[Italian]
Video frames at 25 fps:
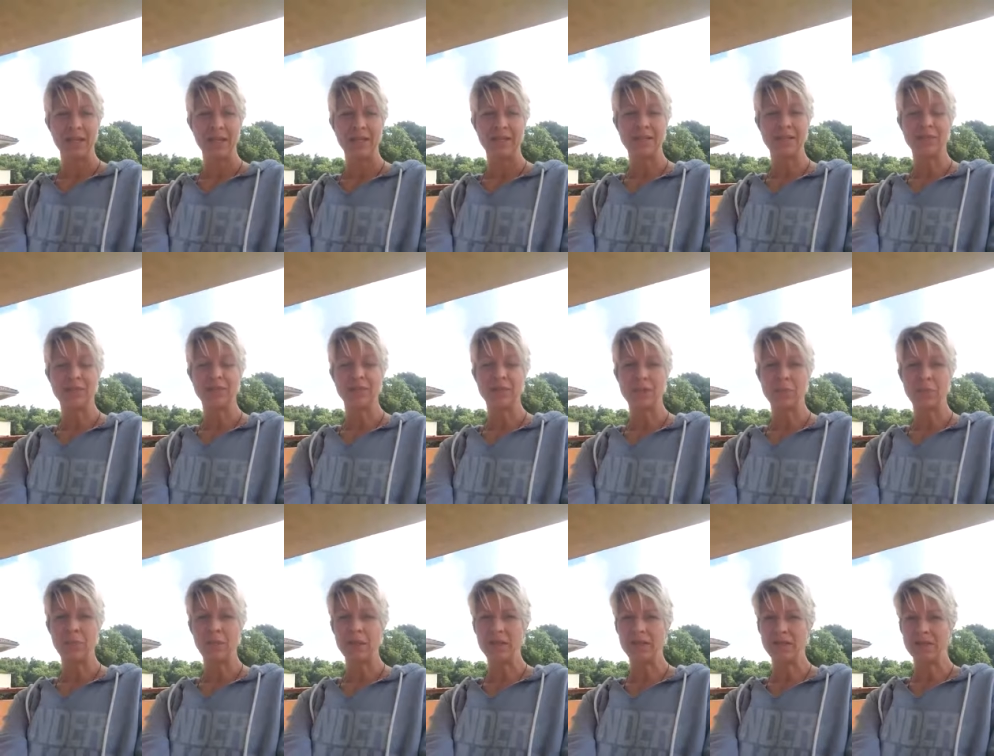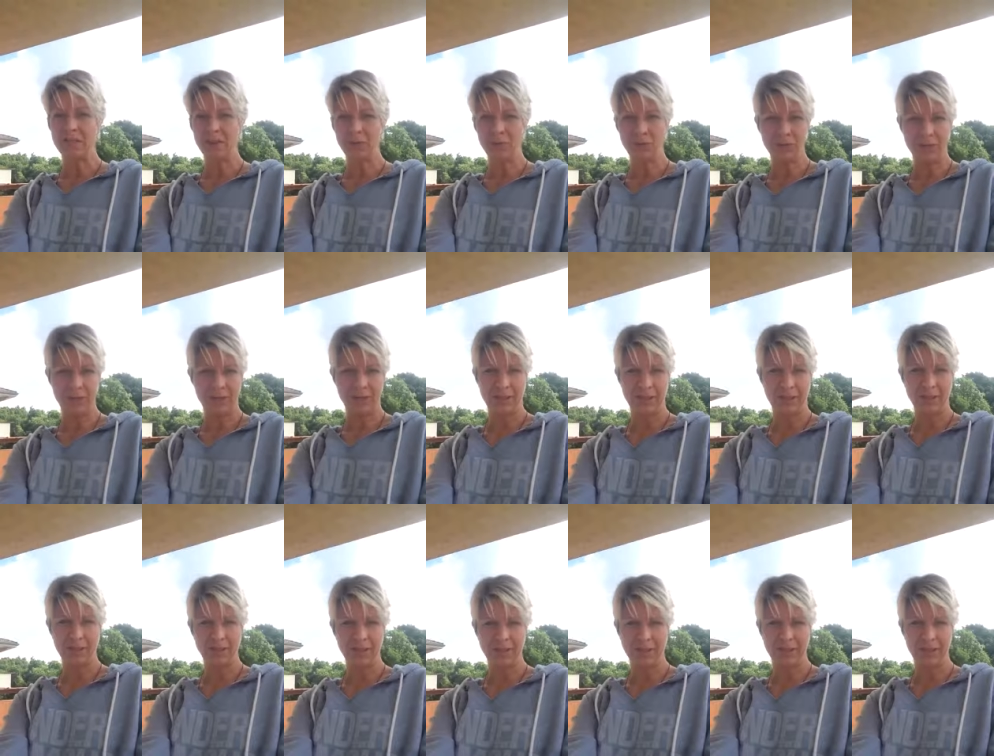È stata un'esperienza
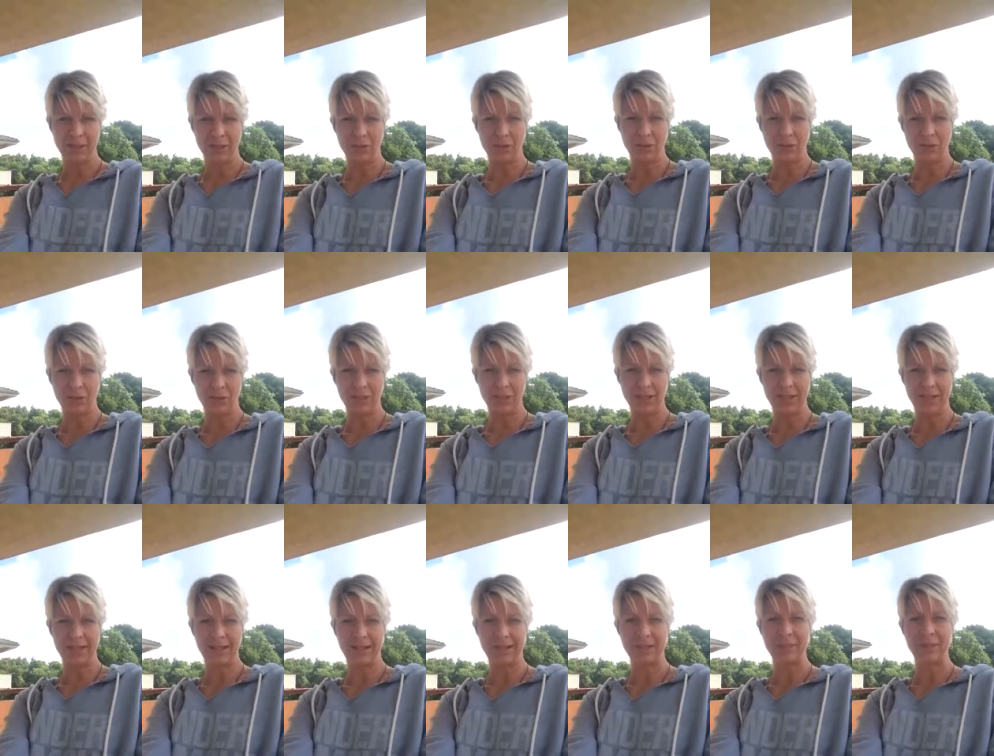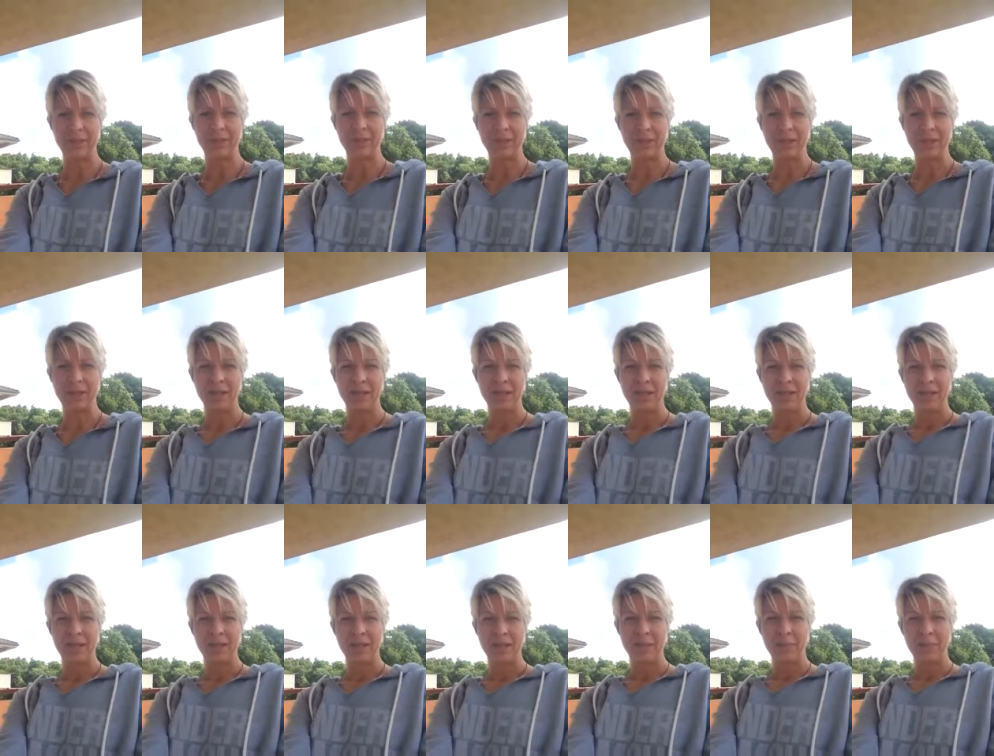unica, unica nel suo genere,
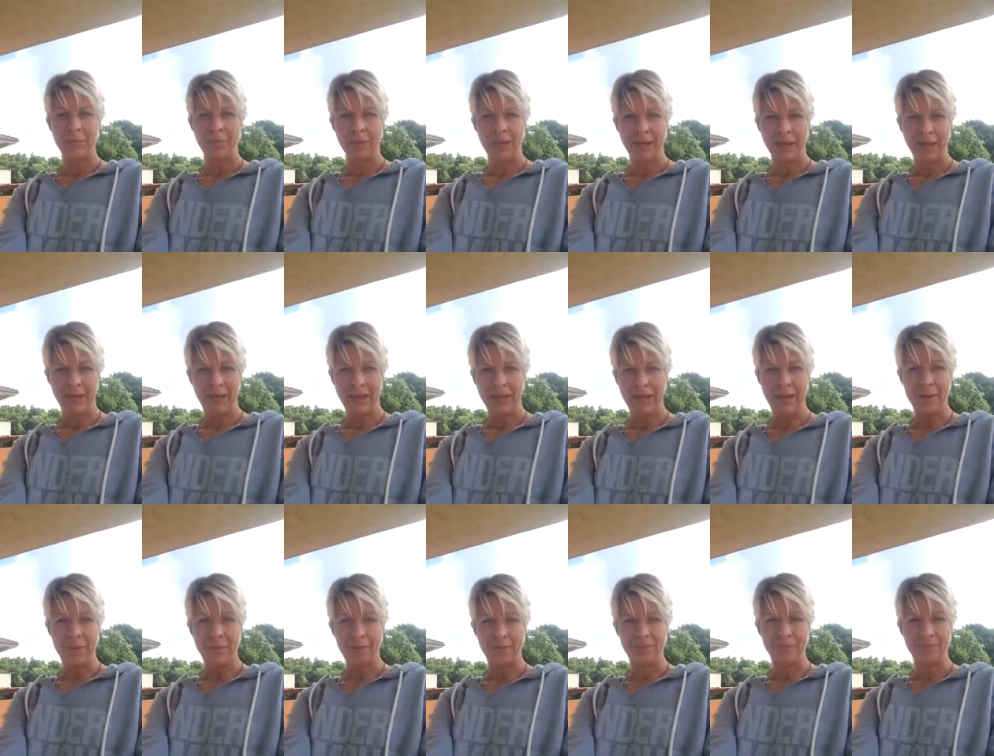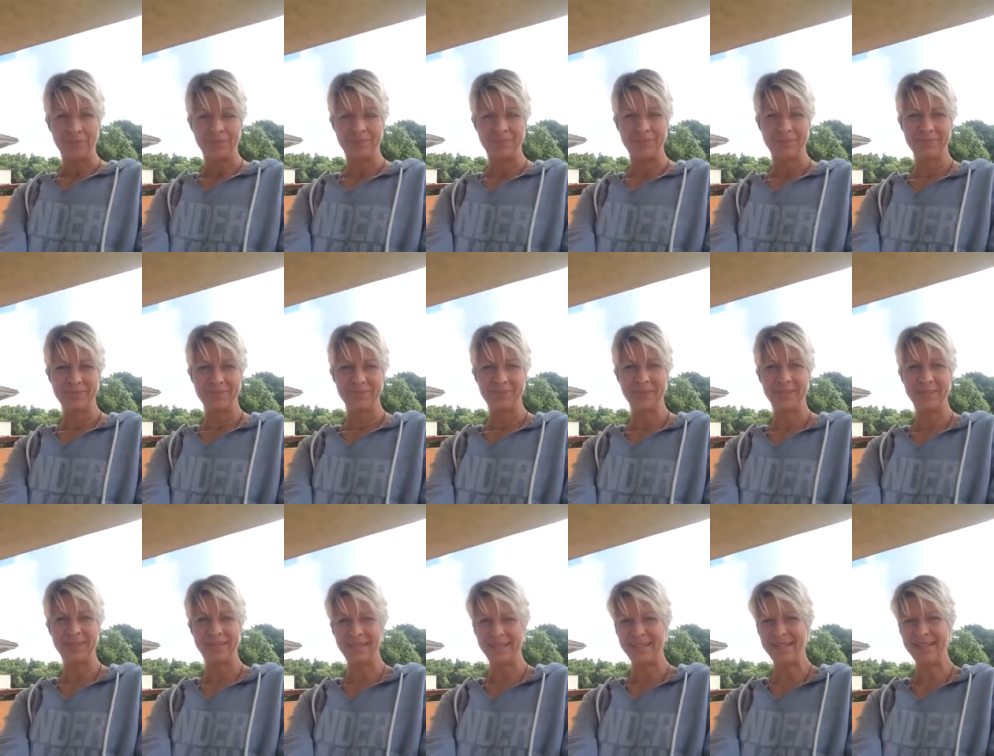perché
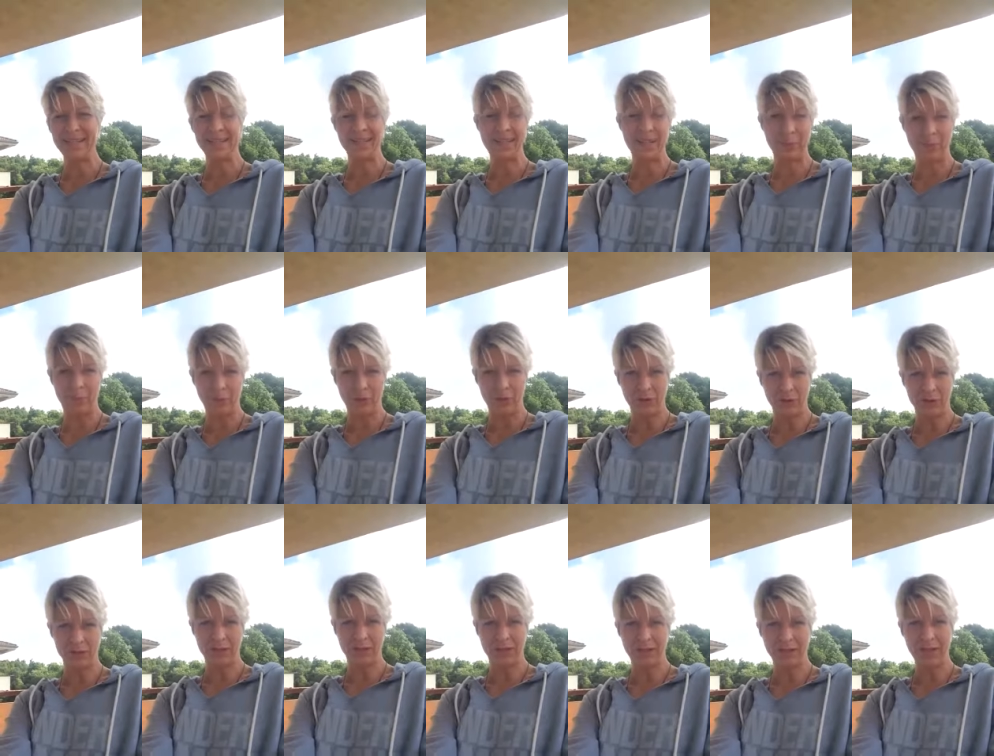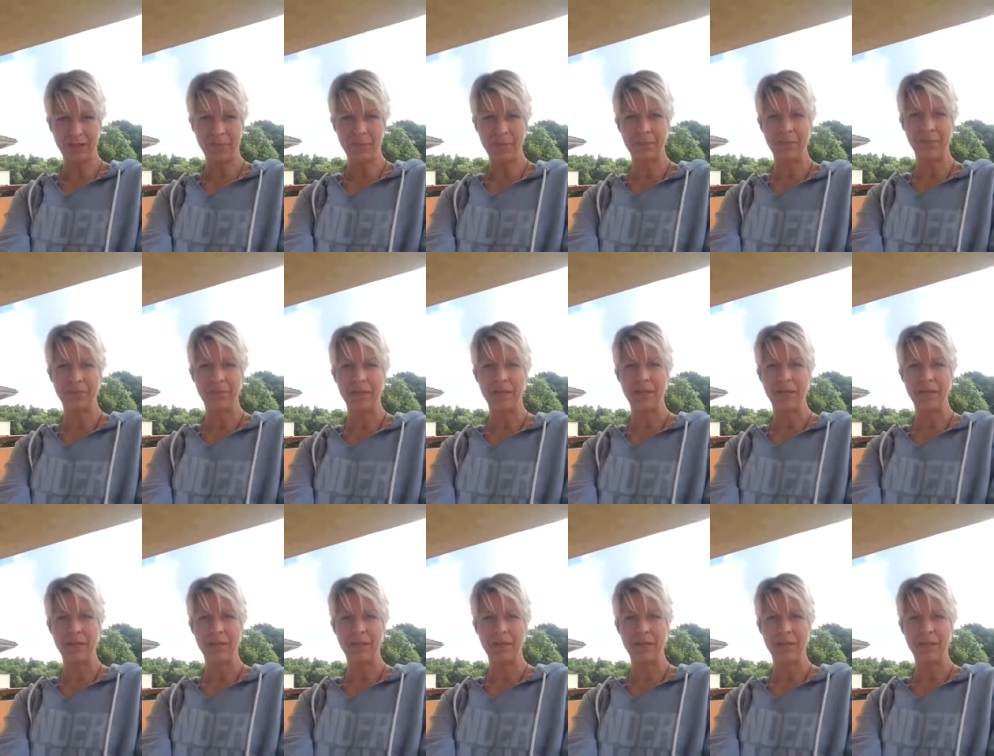Patrizia ti porta